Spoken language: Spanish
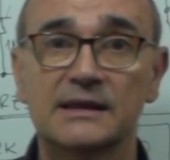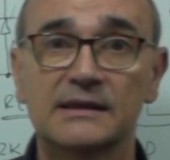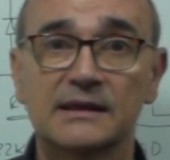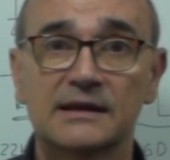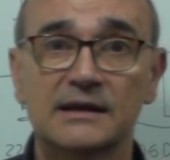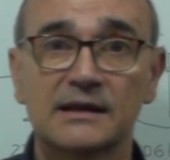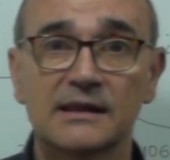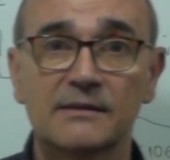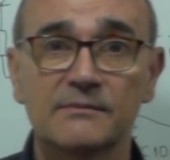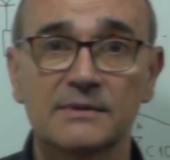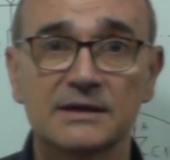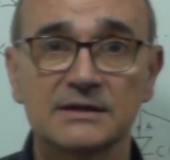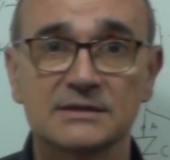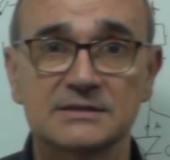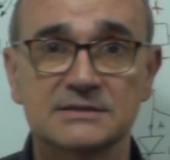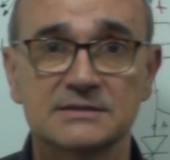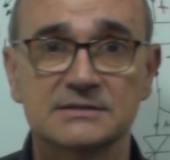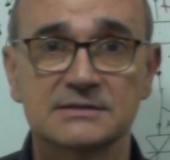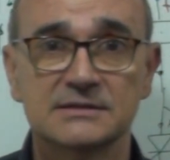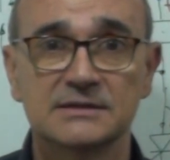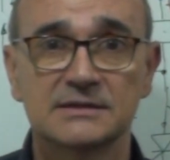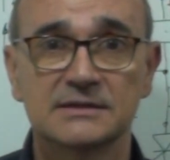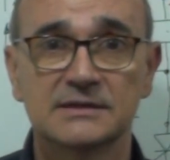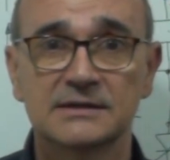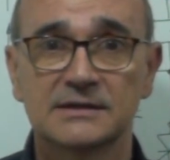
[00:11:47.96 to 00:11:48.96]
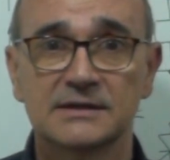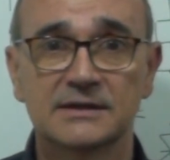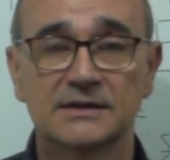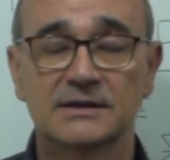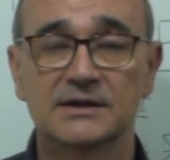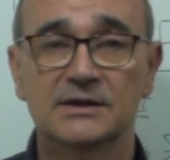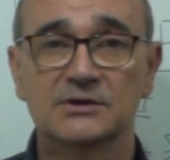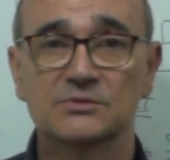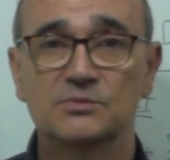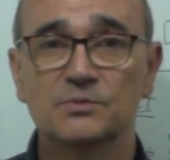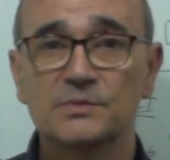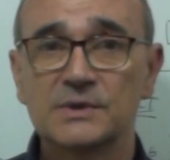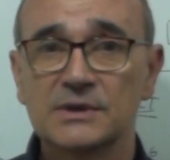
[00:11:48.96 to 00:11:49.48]
queda nada más.
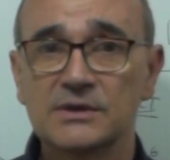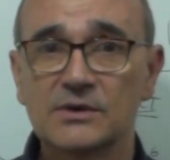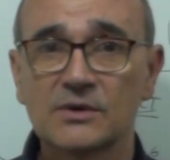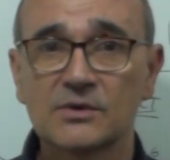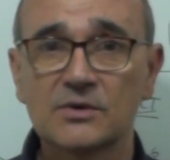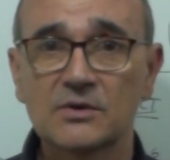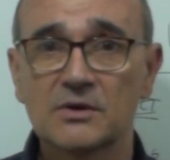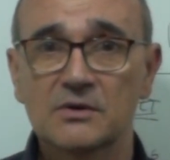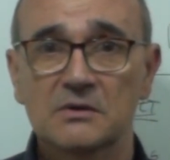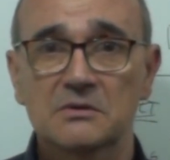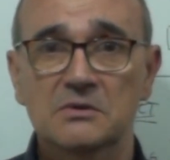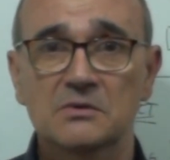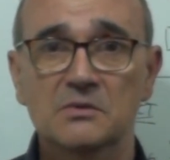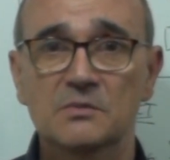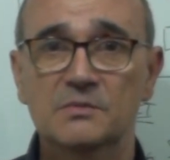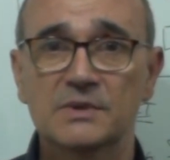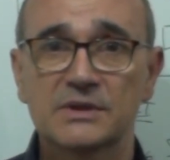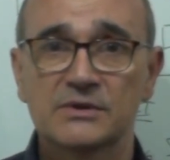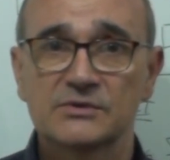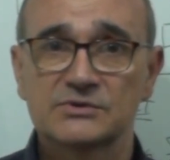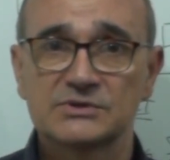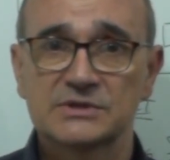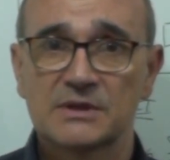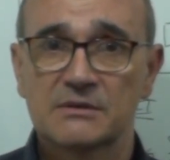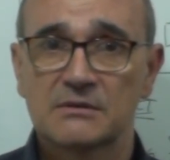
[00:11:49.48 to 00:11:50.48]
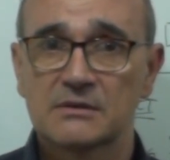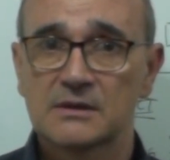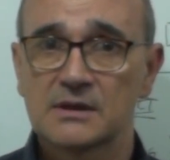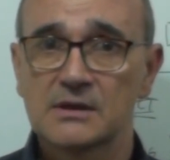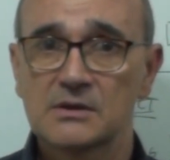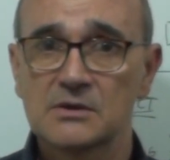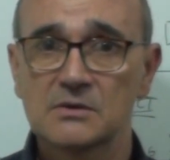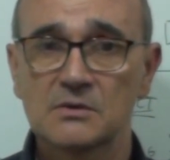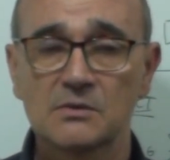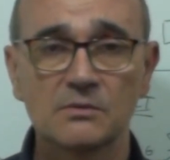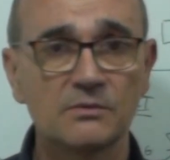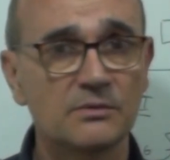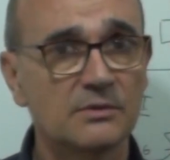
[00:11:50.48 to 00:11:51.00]
Un vídeo corto, un vídeo
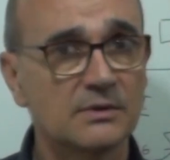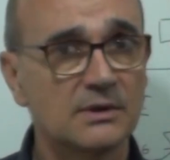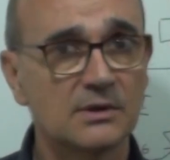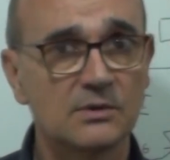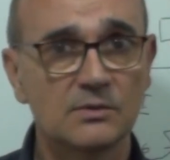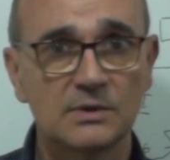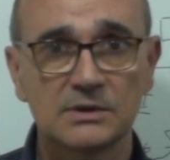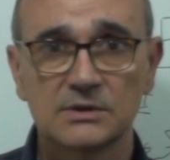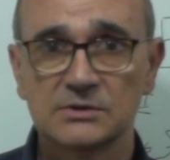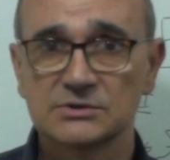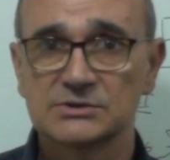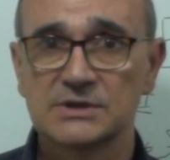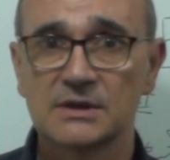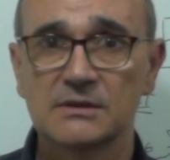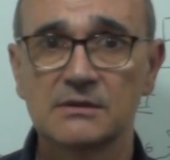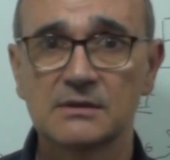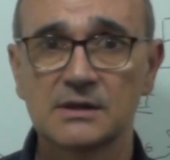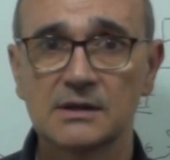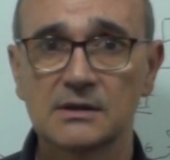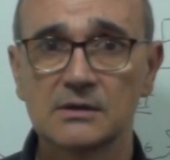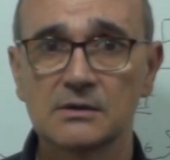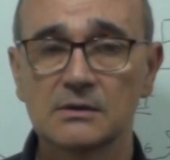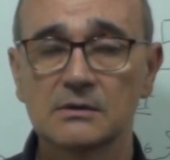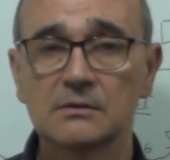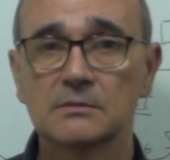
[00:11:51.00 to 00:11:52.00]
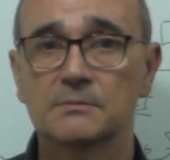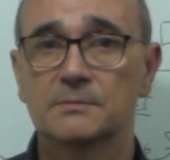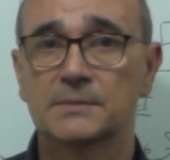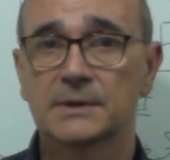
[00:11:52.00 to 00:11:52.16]
sencillo, un circuito sencillo,